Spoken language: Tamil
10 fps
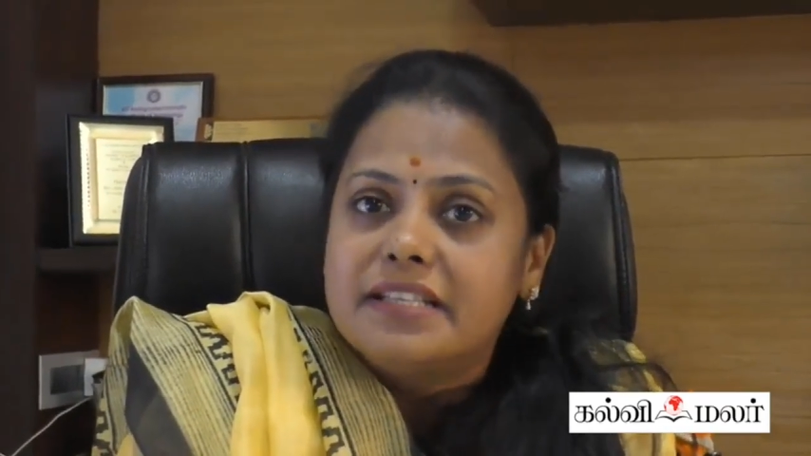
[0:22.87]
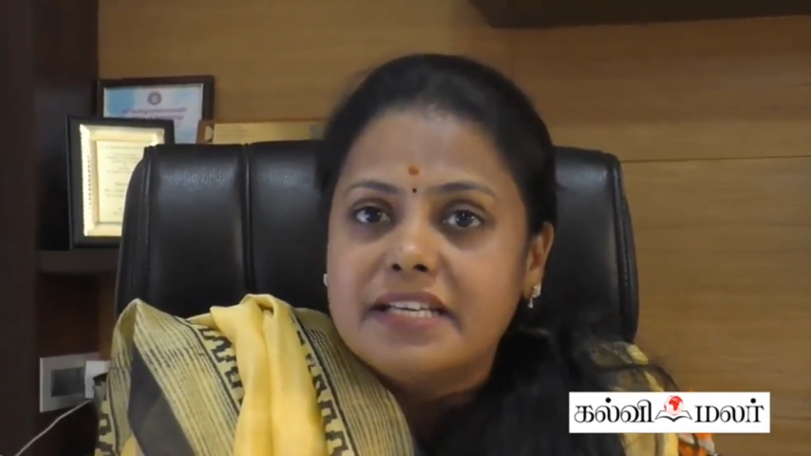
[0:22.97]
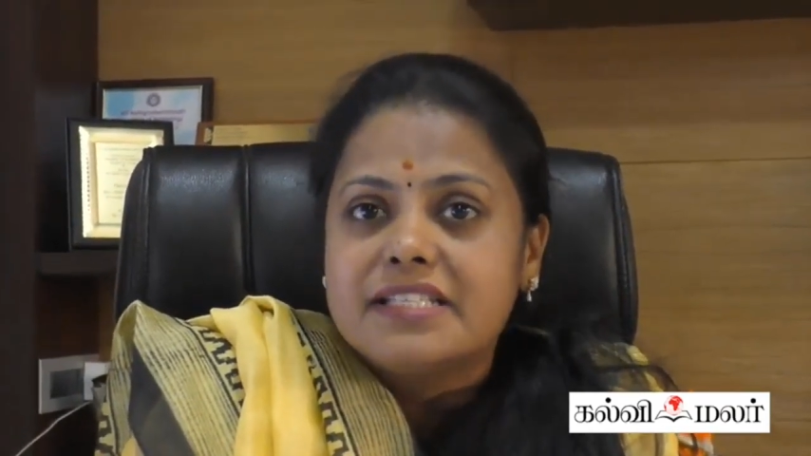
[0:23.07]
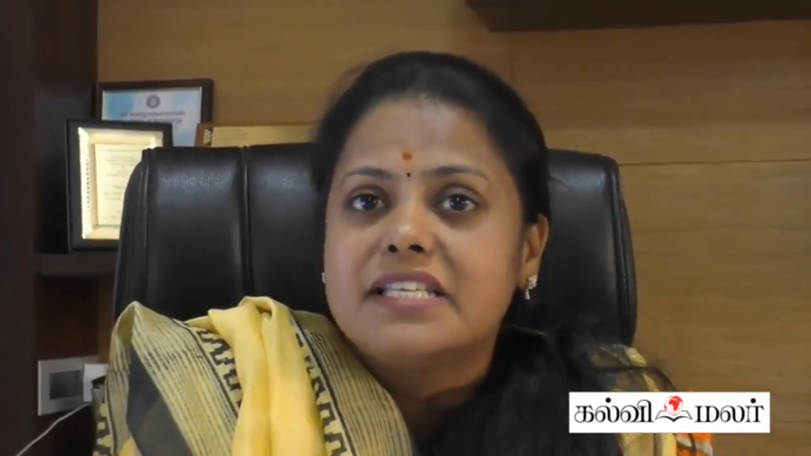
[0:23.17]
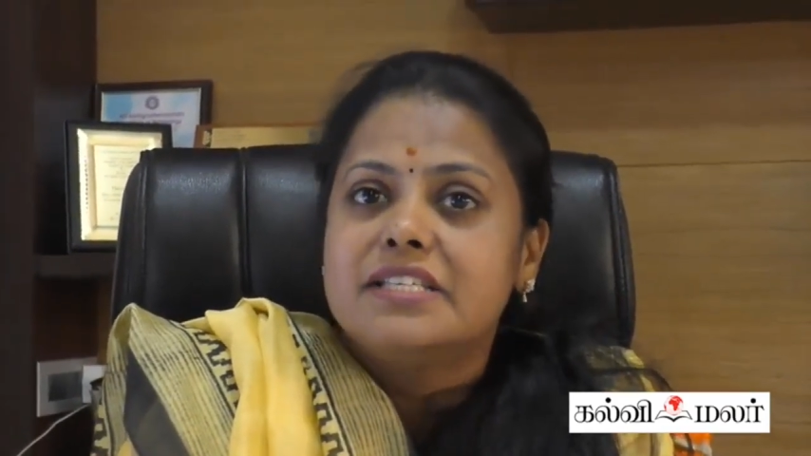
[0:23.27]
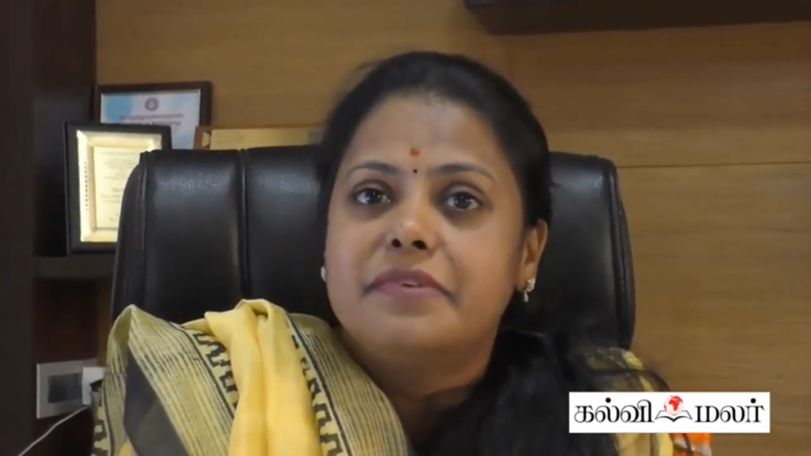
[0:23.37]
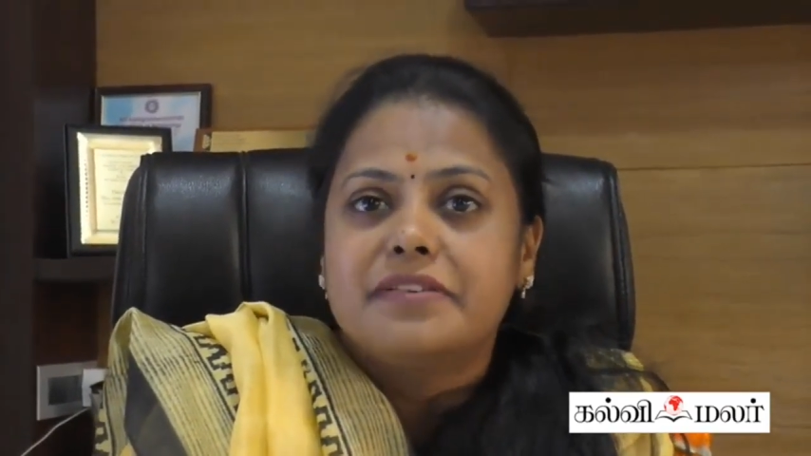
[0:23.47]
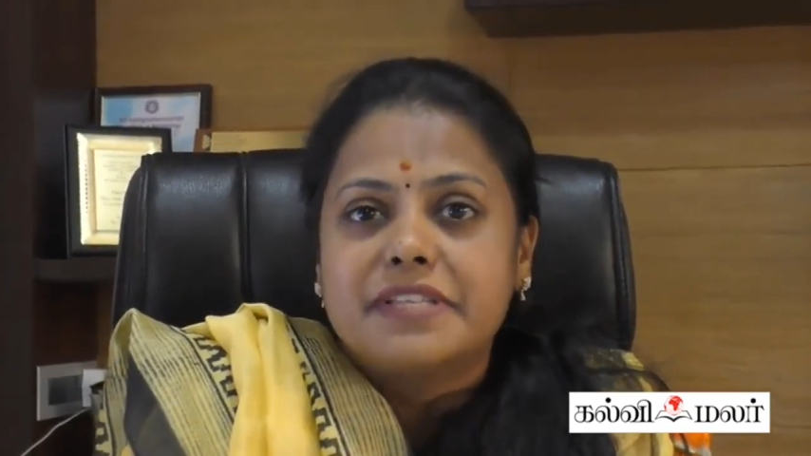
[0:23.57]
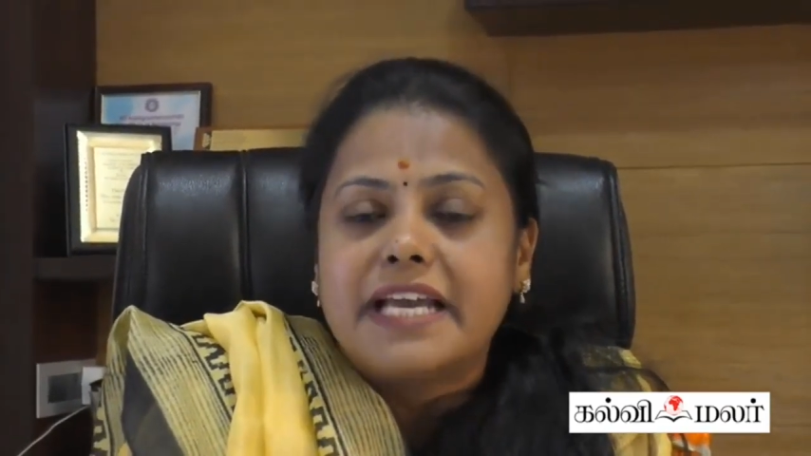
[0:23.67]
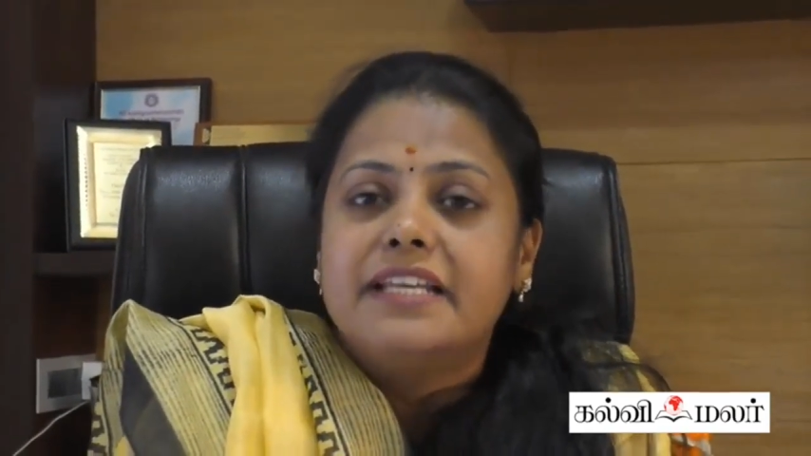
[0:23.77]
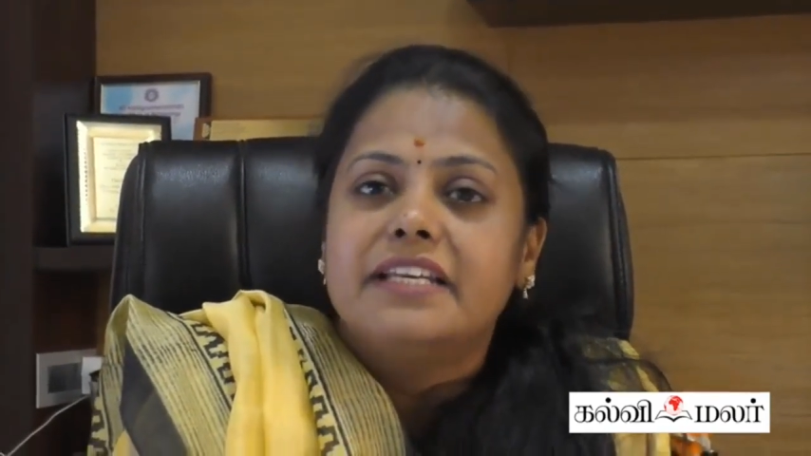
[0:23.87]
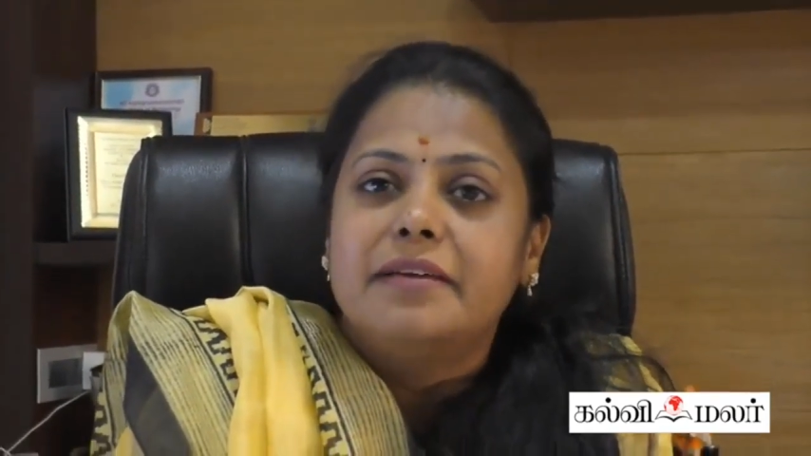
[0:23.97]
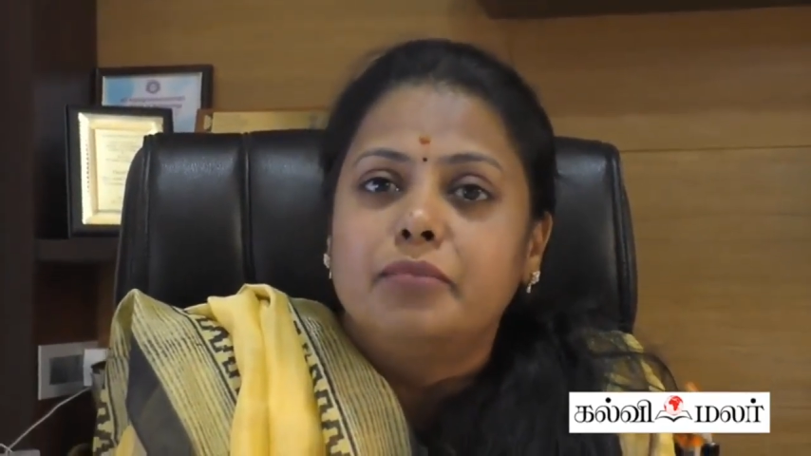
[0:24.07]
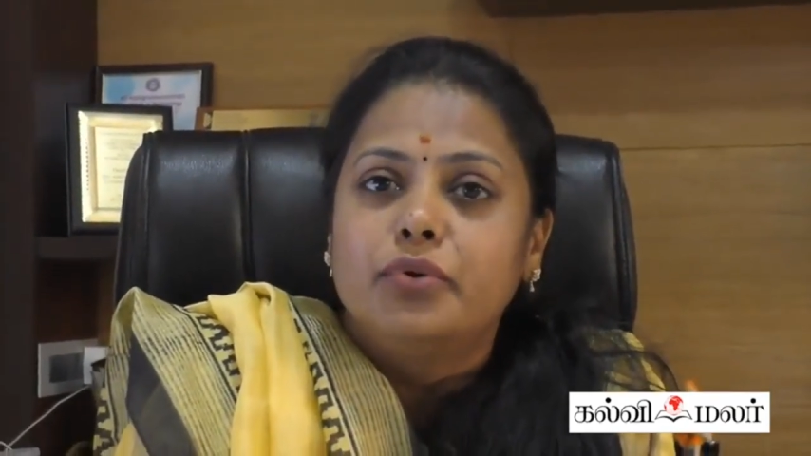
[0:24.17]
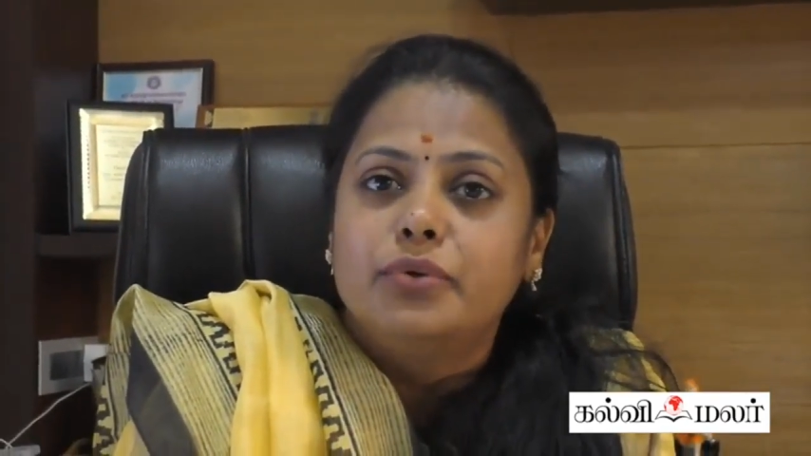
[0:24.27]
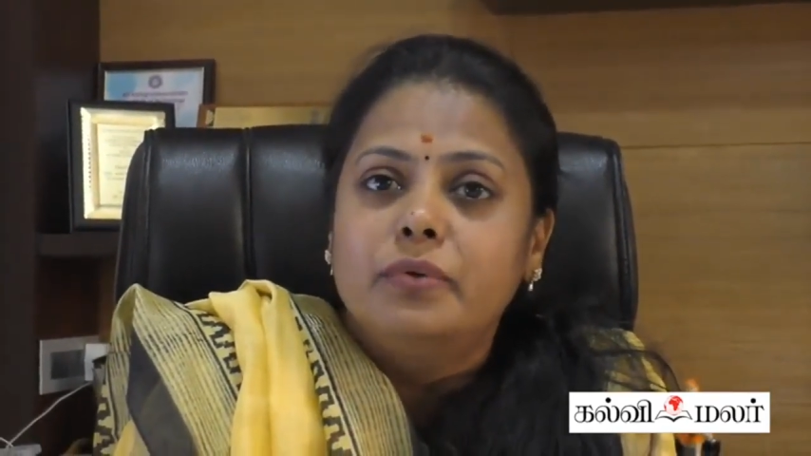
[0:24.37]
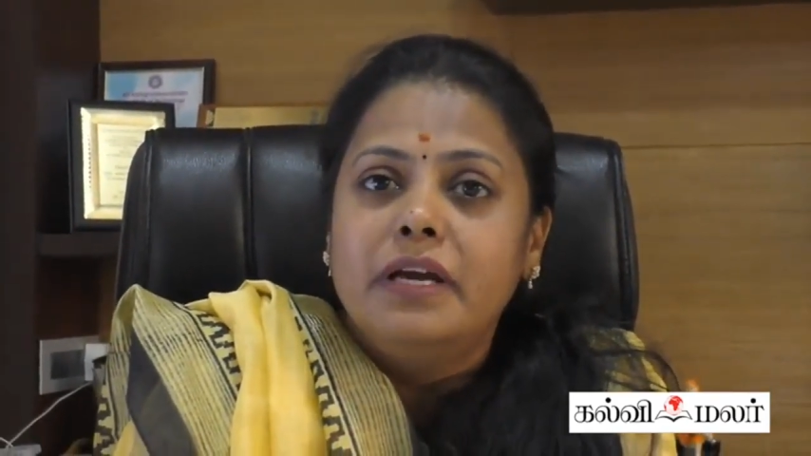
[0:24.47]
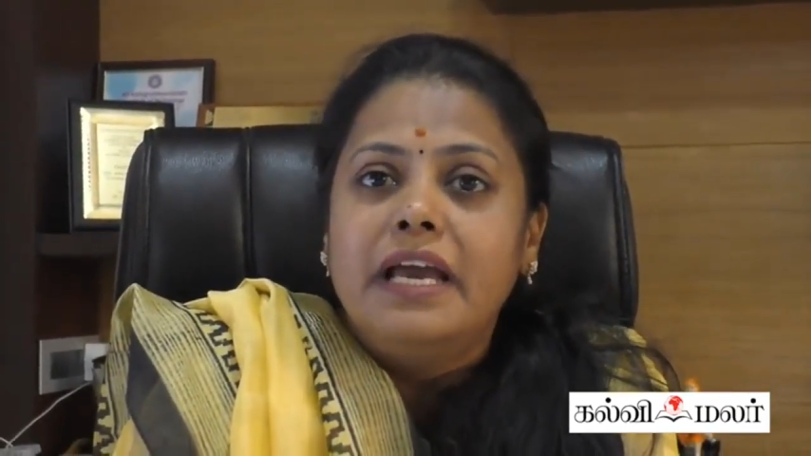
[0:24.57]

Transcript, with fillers: இண்டஸ்ட்ரீஸ் வி ஹவ் சைன்ட் அன் எம்ஓயூ